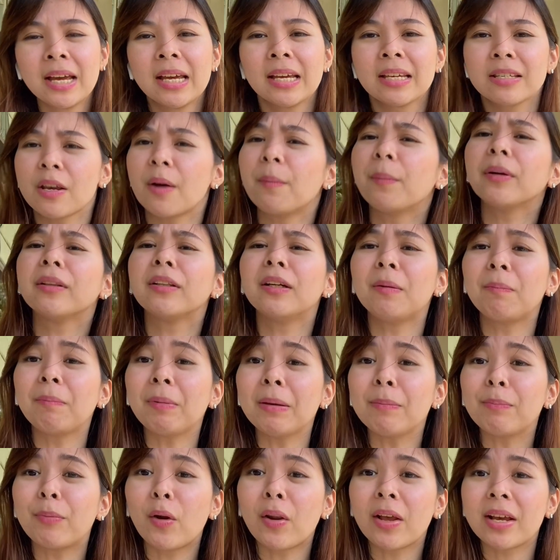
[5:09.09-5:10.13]
Some other
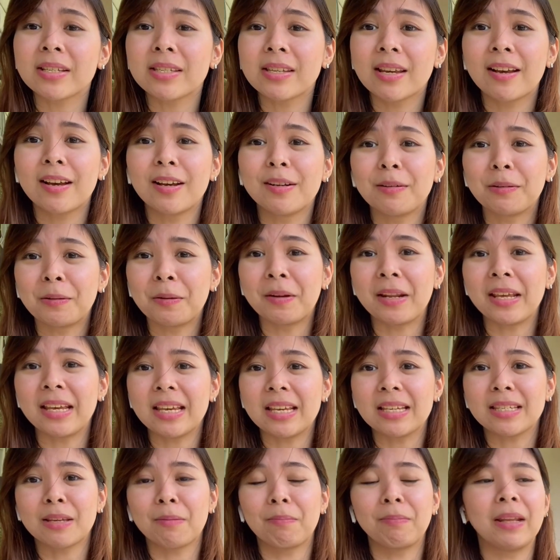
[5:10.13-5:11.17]
people kasi ganun yung
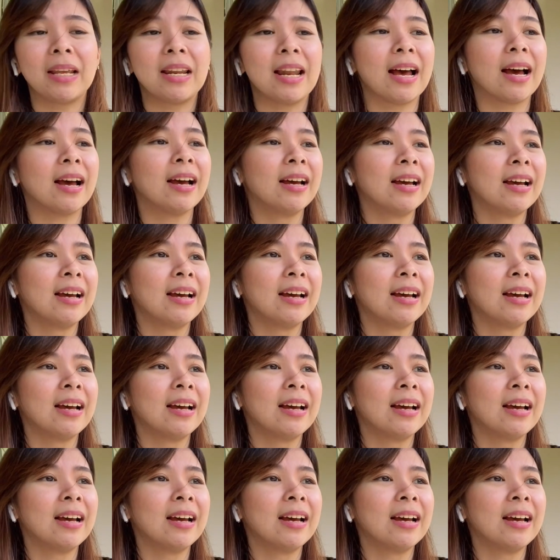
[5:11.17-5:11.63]
naiisip nila.